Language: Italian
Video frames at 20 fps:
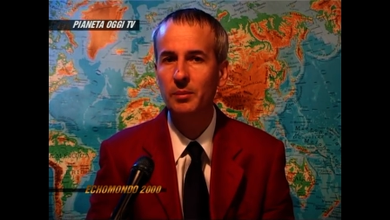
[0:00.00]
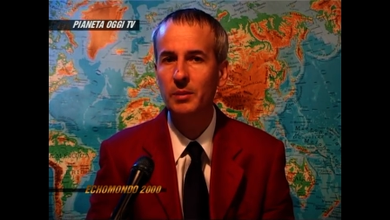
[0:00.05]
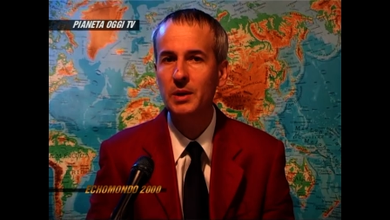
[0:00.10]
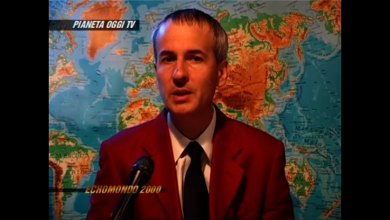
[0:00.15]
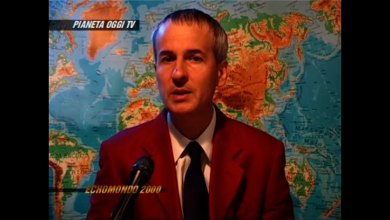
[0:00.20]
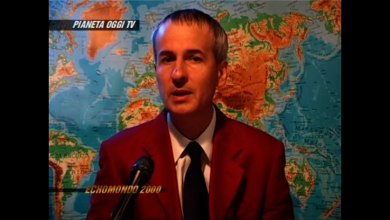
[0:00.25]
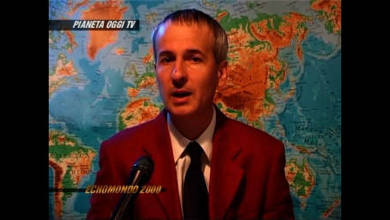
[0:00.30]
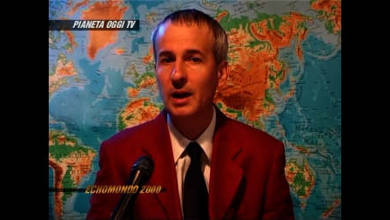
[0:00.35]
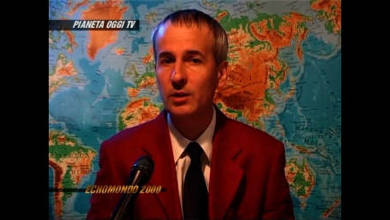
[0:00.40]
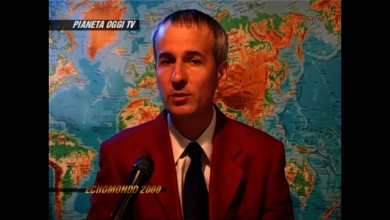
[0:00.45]

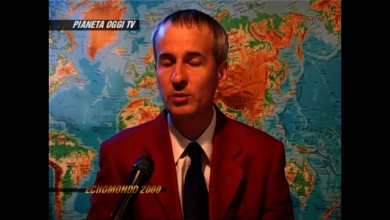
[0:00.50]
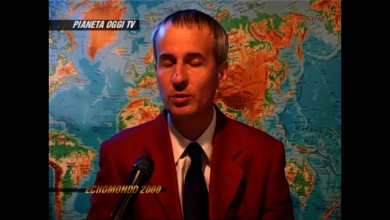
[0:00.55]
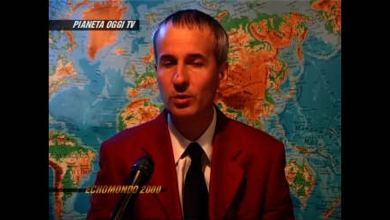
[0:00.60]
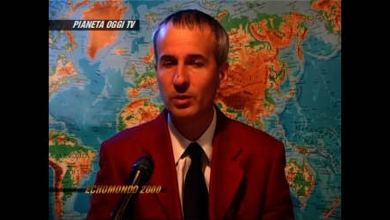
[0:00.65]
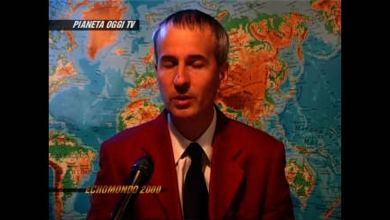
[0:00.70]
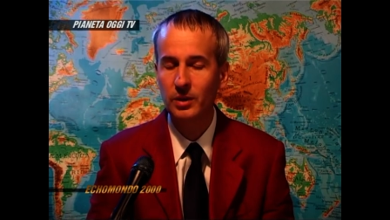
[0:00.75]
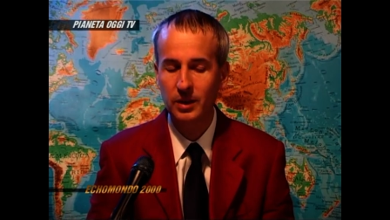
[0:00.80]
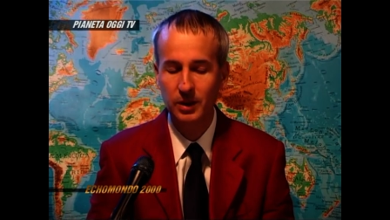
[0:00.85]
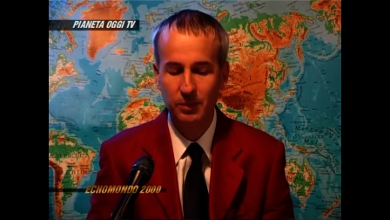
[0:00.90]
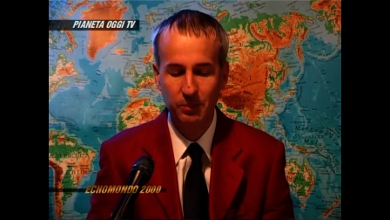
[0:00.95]

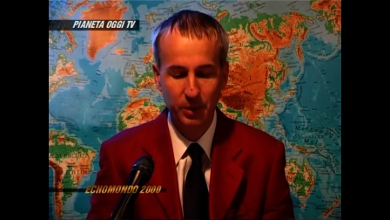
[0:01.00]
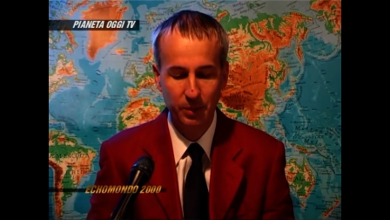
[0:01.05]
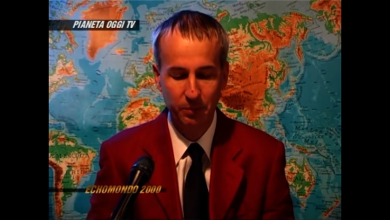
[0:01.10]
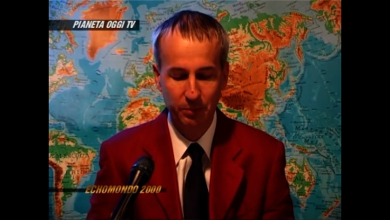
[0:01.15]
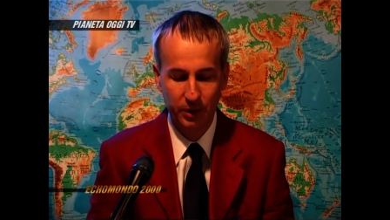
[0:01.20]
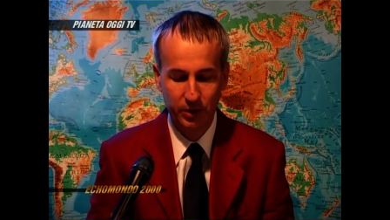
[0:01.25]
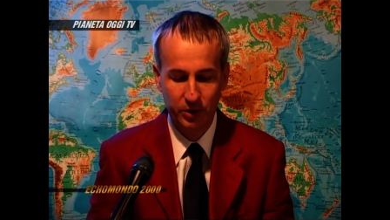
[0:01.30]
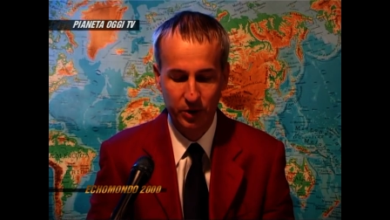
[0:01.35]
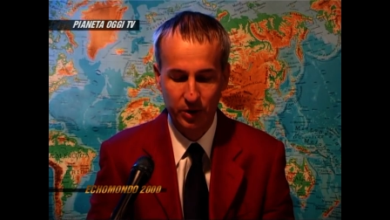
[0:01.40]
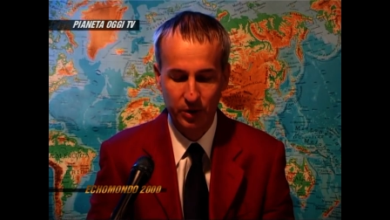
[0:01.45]
messaggio eh, ben
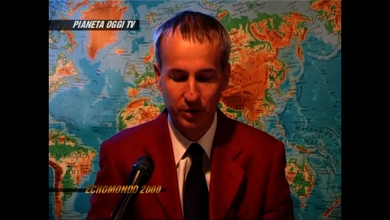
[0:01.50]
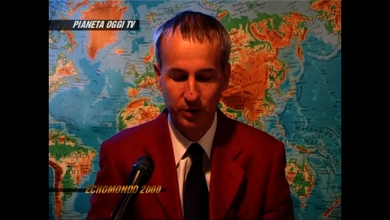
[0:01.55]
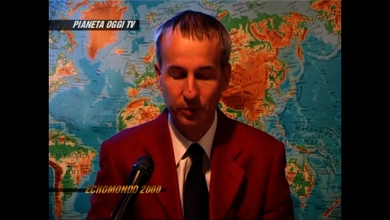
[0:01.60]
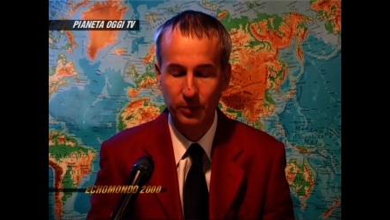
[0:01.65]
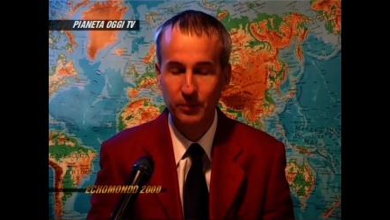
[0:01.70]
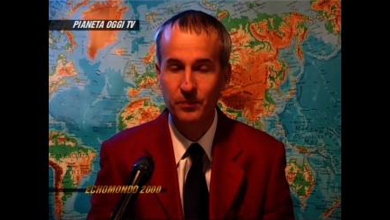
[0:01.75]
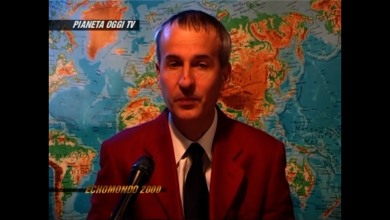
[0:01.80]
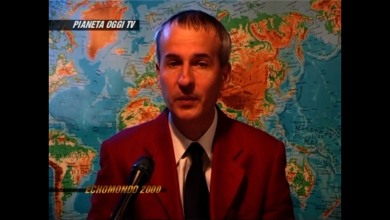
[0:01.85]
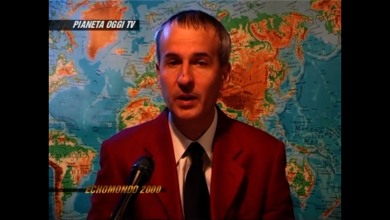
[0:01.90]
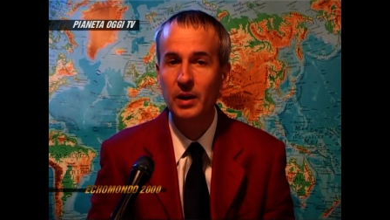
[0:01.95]
preciso.